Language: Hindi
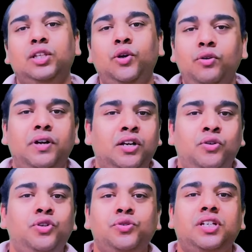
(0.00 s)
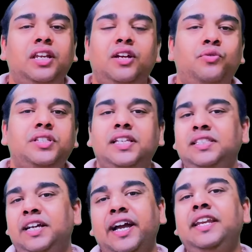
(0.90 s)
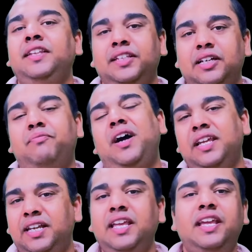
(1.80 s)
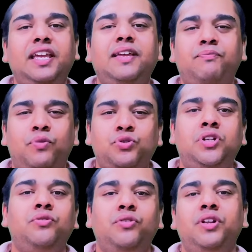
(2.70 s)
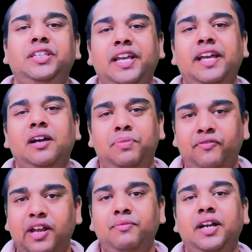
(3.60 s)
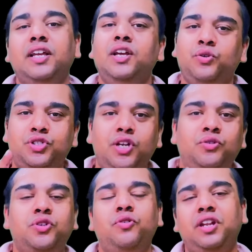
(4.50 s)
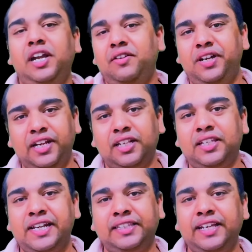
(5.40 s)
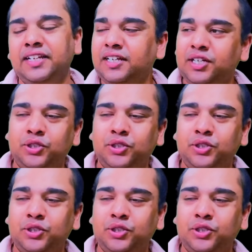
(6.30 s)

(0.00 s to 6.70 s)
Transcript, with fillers: तो उन बटन को यूज करने का कोई सेंस दिखाई नहीं देता बाकी ठीक है ये पोस्टर उन्होंने दिया यहाँ पर फैन मेड कुछ ना कुछ लोग क्रिएटिविटी करते रहते हैं